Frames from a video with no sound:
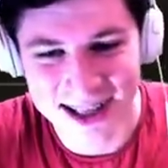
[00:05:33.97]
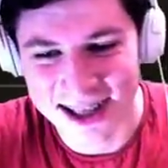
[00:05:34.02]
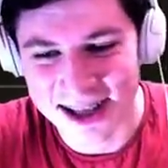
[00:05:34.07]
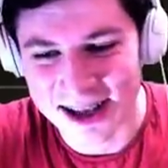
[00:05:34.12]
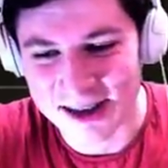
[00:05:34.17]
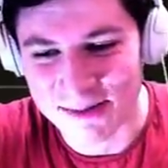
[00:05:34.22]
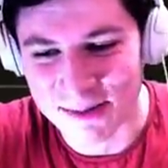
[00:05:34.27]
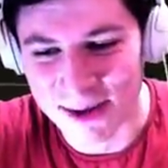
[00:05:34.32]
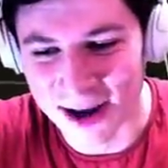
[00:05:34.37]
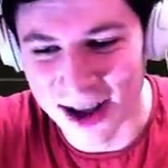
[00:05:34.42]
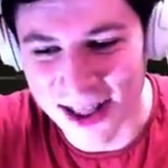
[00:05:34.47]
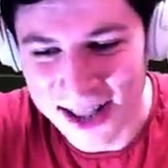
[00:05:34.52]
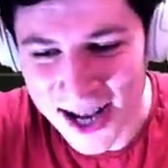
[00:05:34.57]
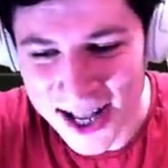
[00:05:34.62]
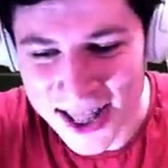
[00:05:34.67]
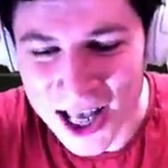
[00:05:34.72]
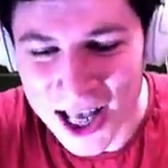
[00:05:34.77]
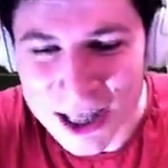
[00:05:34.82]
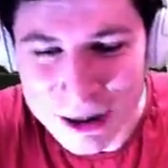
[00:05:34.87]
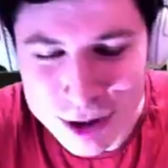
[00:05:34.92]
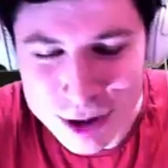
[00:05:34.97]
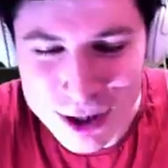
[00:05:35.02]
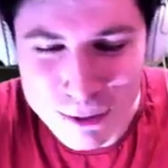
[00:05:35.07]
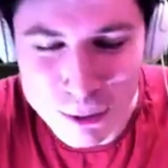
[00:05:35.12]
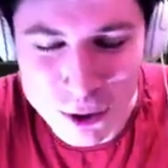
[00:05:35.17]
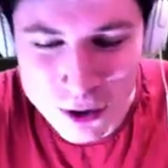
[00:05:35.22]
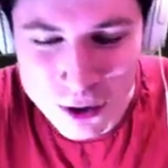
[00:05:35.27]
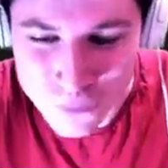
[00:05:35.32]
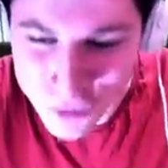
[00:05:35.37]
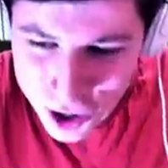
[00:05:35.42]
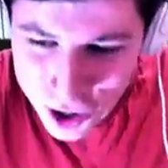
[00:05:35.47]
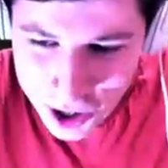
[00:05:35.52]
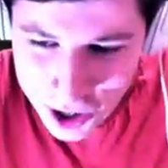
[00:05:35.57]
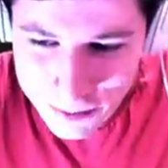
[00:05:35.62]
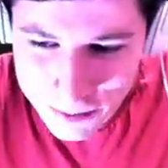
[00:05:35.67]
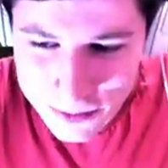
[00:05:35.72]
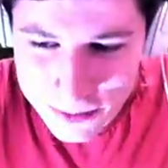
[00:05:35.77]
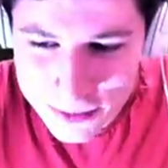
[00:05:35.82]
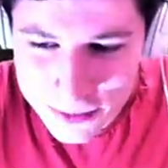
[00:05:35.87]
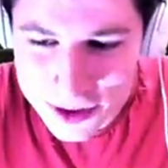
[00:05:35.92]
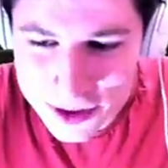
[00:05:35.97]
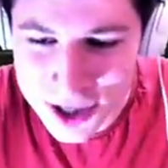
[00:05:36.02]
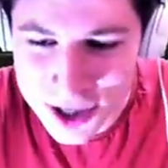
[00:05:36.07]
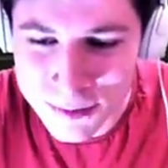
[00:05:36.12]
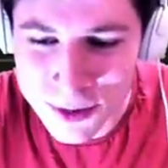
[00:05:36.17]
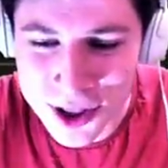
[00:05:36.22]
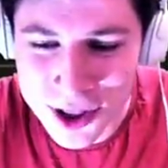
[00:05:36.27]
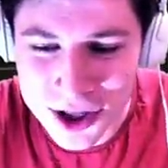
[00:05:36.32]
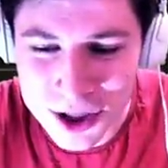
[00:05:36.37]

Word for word: Братан, они все будут твои, тебе надо